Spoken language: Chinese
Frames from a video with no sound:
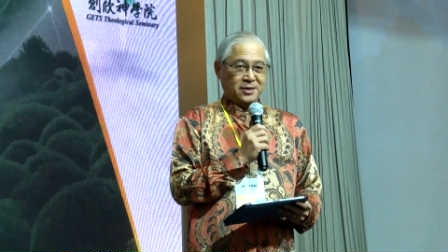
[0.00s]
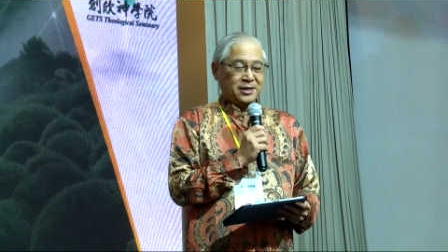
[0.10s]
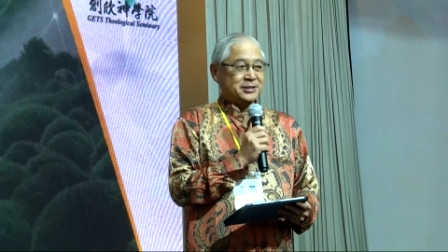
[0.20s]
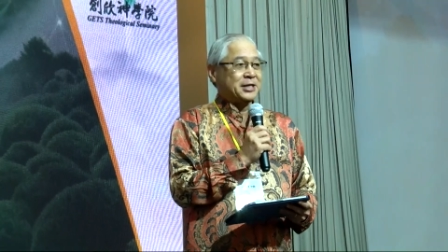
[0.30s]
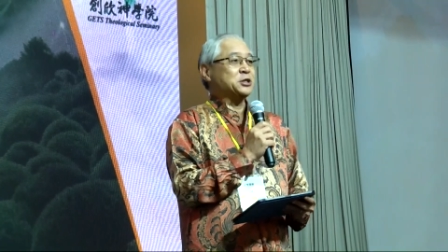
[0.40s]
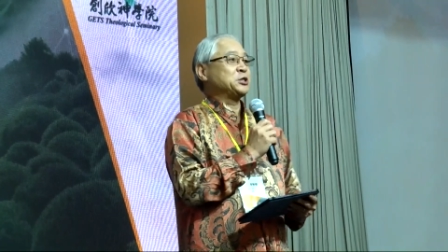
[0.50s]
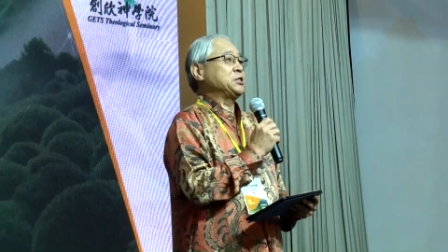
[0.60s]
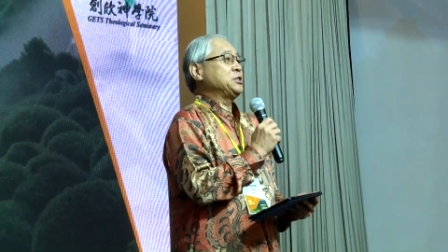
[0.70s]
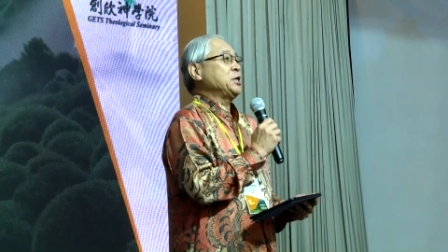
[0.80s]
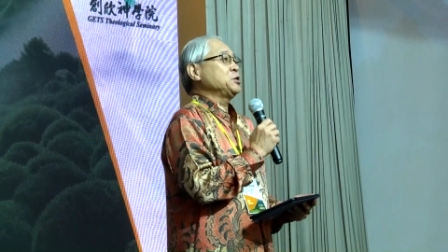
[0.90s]
在这几
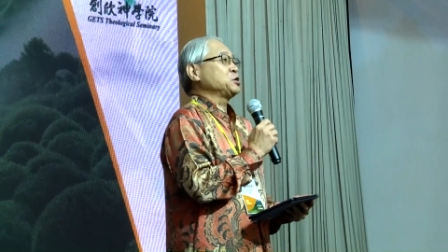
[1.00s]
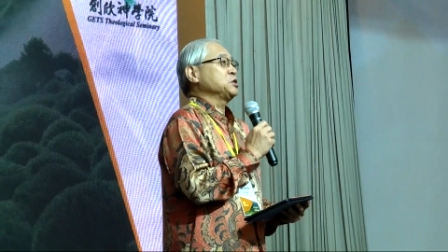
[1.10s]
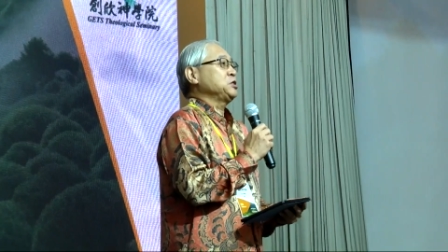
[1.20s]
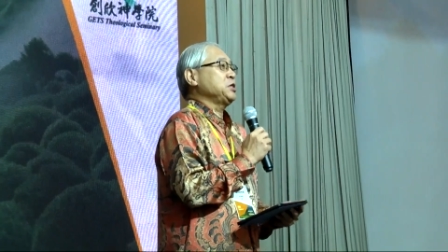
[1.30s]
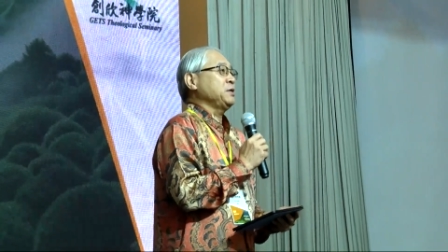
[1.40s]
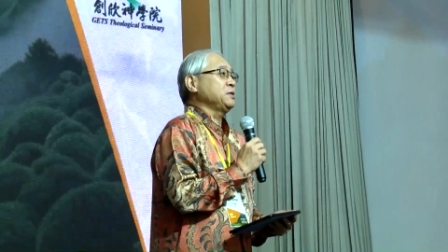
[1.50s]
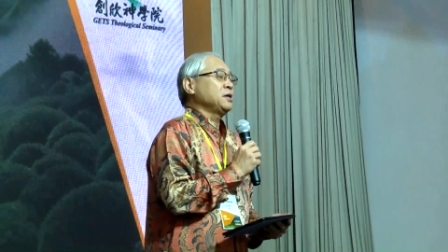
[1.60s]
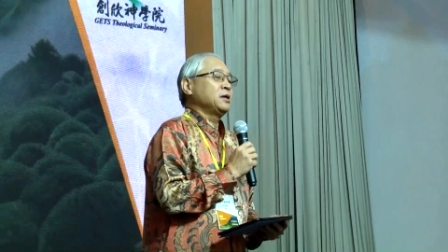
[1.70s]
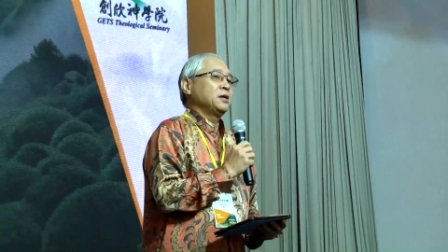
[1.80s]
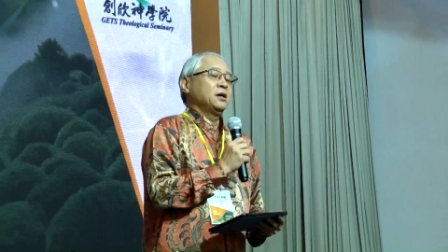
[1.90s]
天的时间，
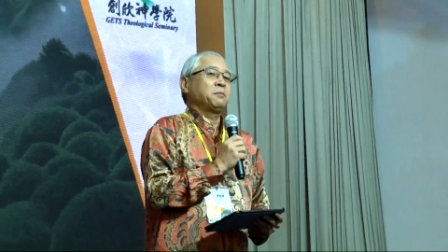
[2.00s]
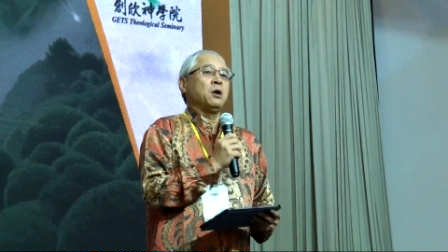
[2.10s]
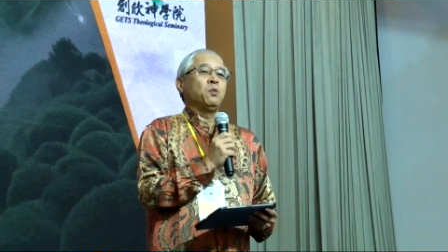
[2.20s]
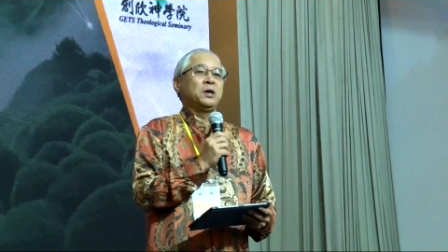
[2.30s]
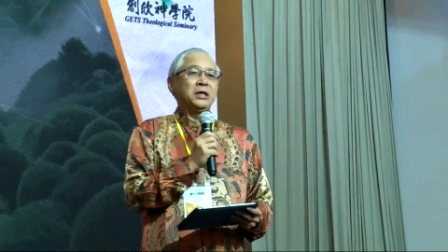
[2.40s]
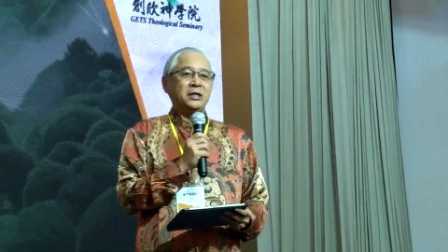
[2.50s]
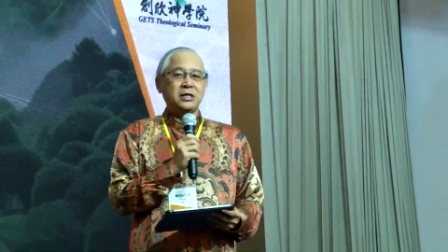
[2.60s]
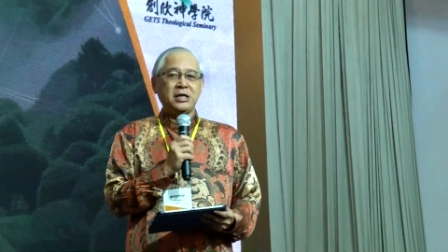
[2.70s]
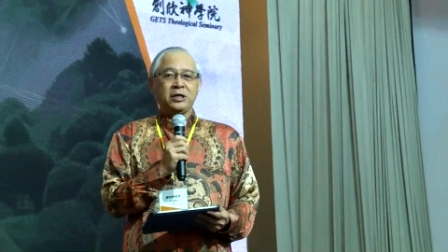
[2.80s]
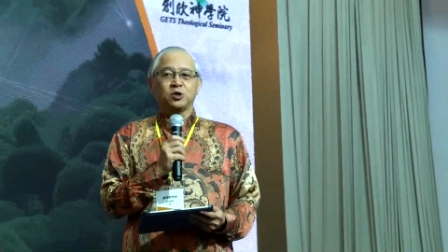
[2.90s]
盼望你的
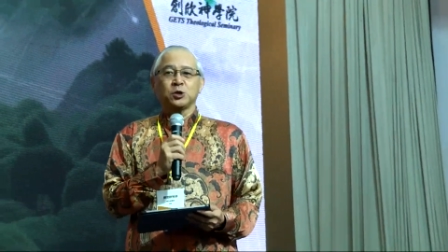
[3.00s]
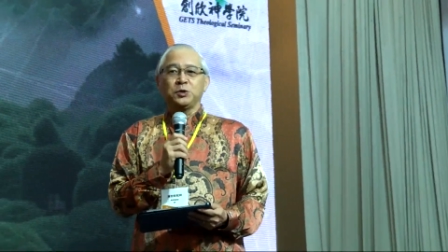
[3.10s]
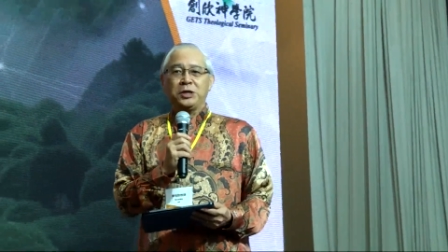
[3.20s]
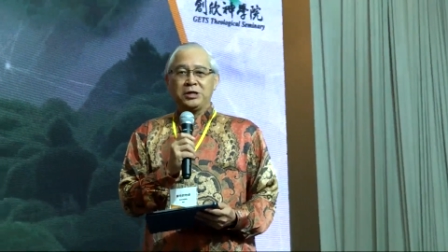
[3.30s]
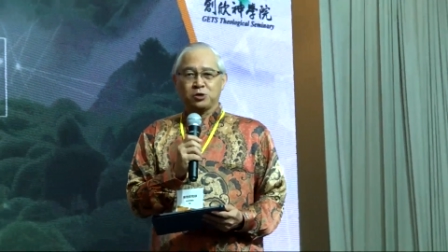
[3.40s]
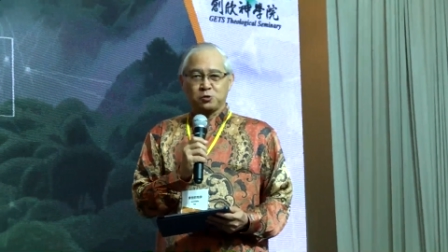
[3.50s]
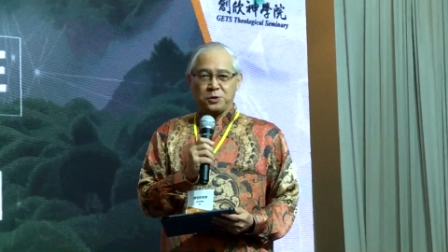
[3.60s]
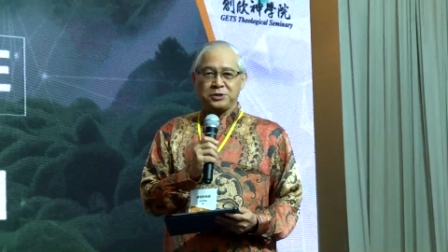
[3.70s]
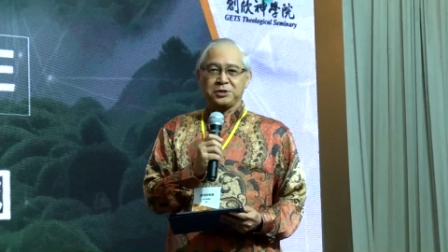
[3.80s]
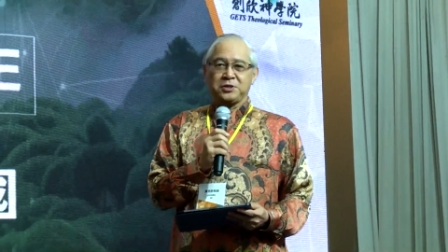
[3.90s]
领受，你的学
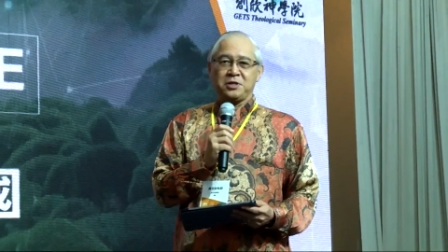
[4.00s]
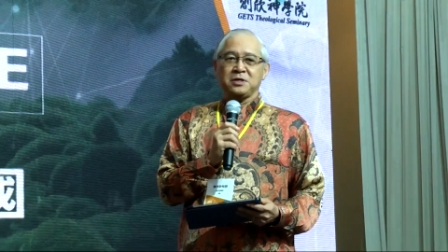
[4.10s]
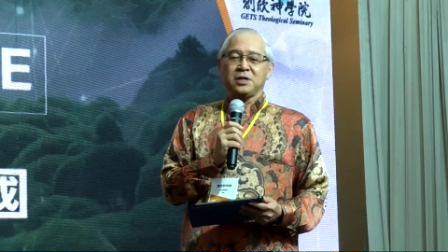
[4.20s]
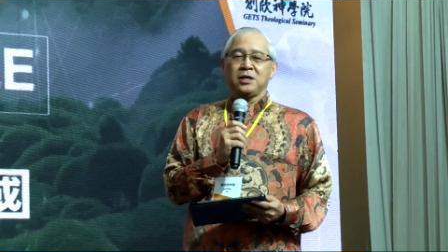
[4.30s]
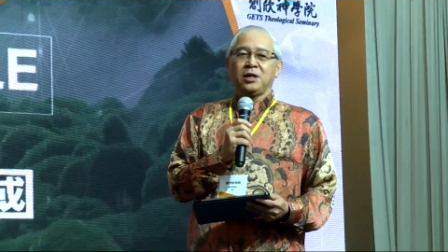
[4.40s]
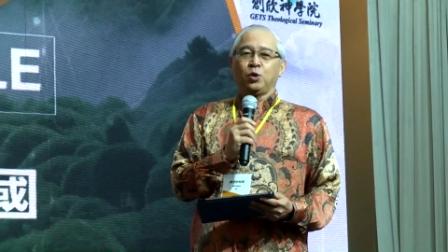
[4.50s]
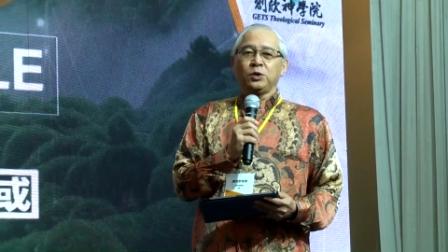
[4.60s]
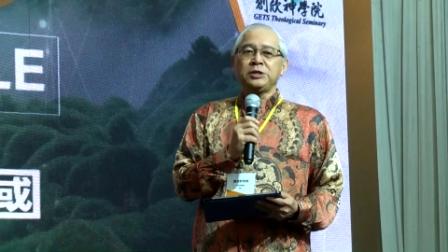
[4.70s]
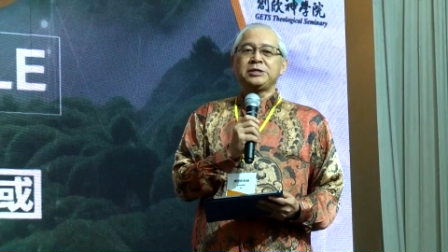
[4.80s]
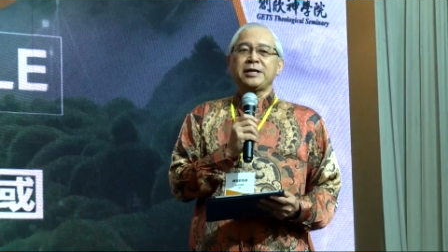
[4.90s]
习，无
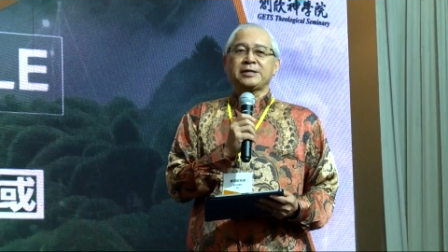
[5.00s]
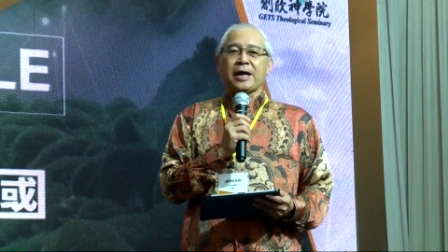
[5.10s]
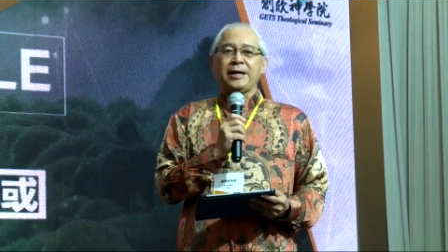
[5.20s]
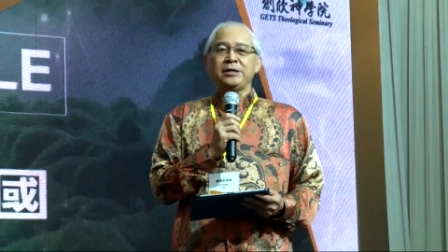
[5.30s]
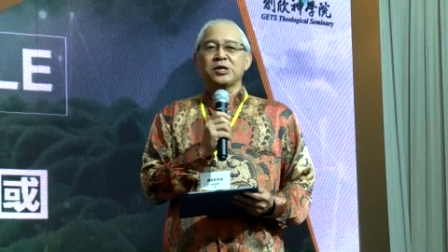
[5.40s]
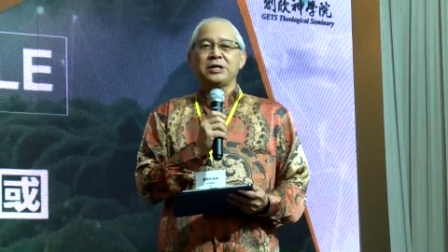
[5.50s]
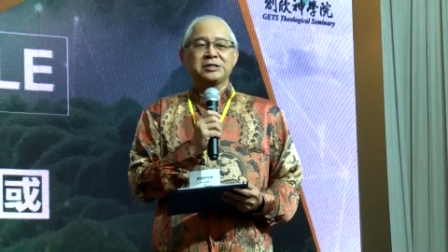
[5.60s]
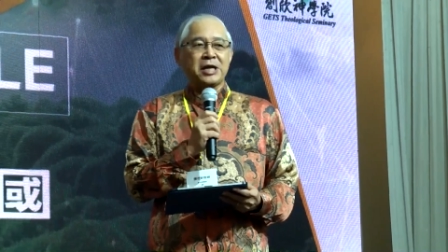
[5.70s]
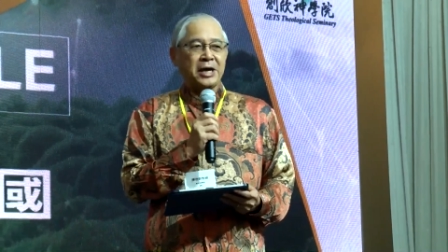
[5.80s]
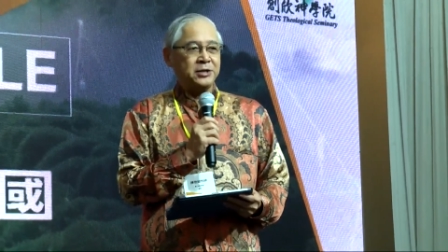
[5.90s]
论在台上
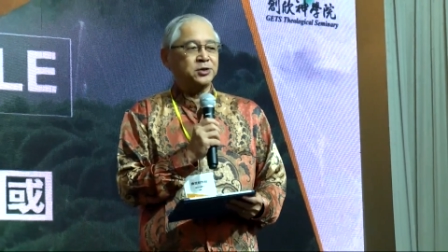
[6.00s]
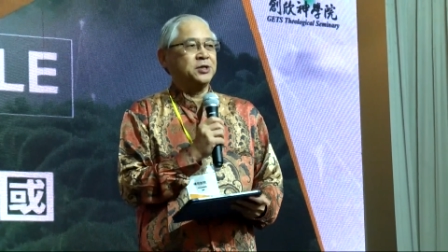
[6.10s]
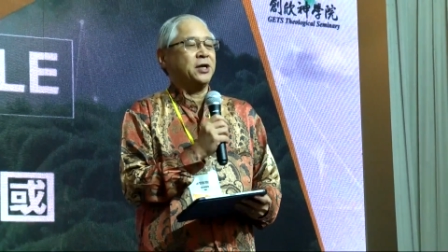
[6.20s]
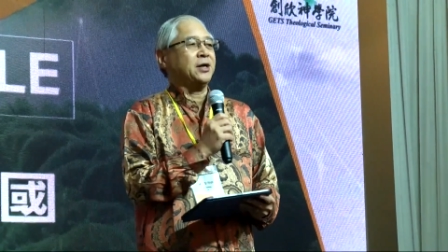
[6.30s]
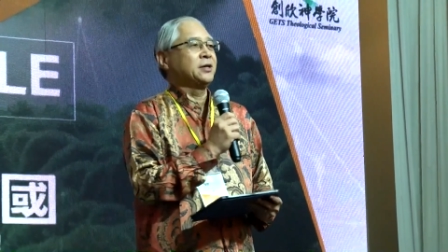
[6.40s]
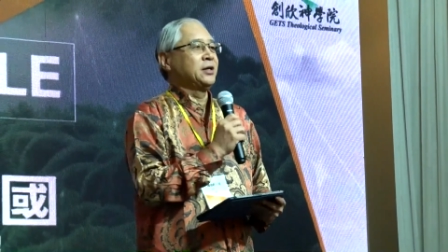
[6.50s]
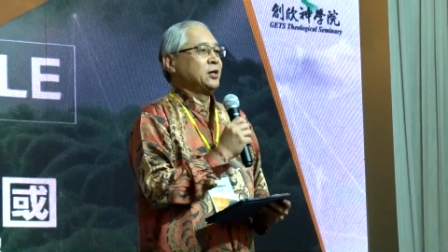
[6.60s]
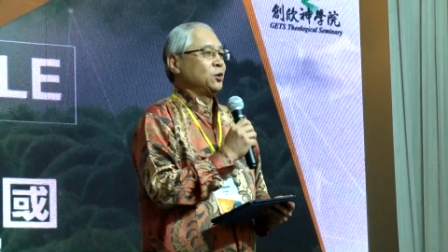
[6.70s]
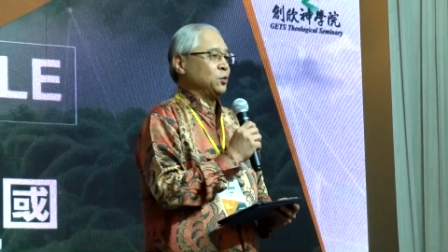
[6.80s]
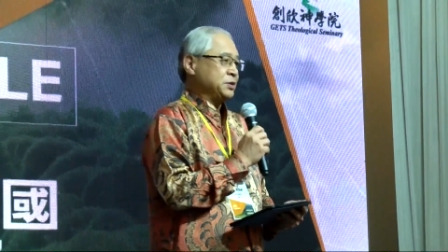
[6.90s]
台下，
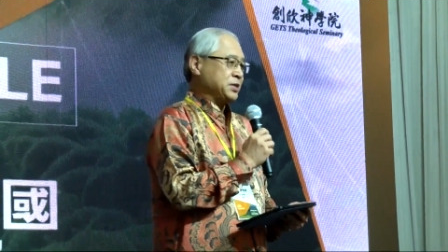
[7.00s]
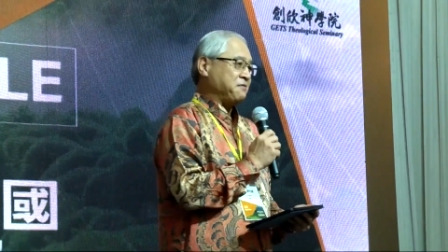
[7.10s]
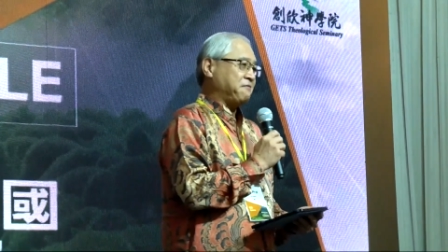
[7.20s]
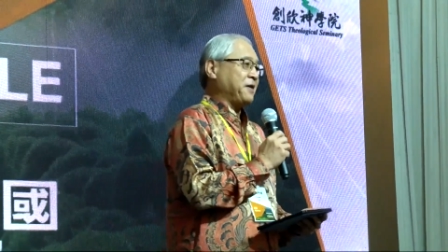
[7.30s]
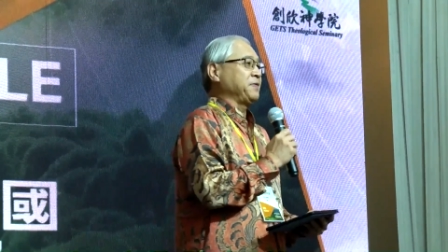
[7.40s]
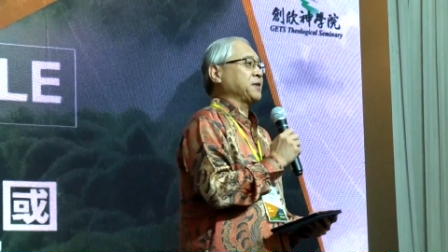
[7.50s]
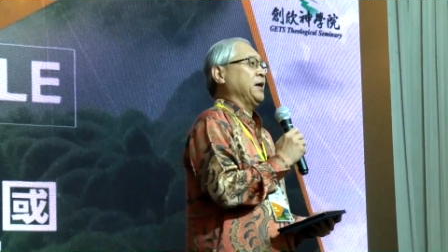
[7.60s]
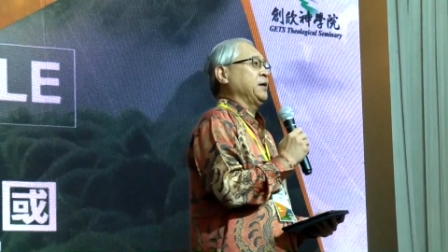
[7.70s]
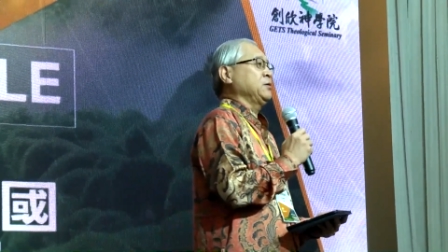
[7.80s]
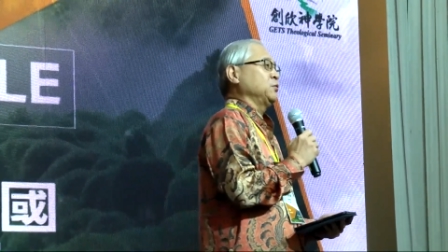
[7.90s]
无论在饭
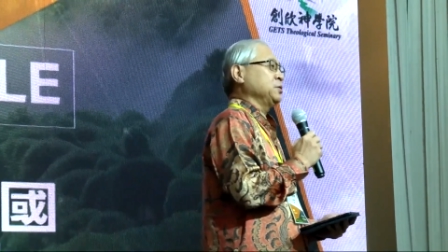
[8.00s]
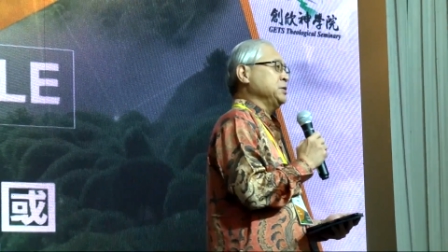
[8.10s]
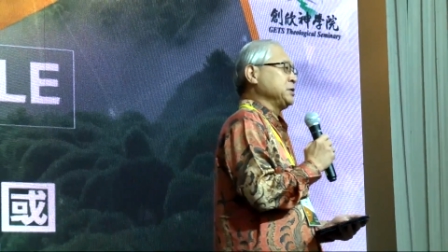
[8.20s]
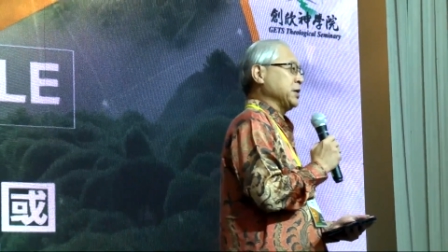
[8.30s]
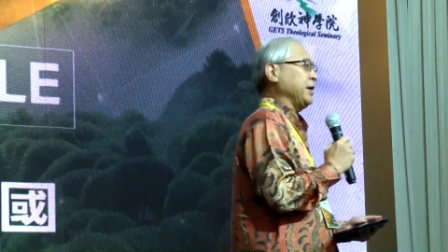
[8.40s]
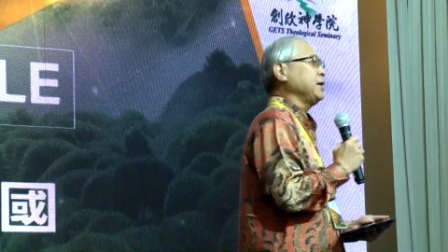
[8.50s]
堂，无论在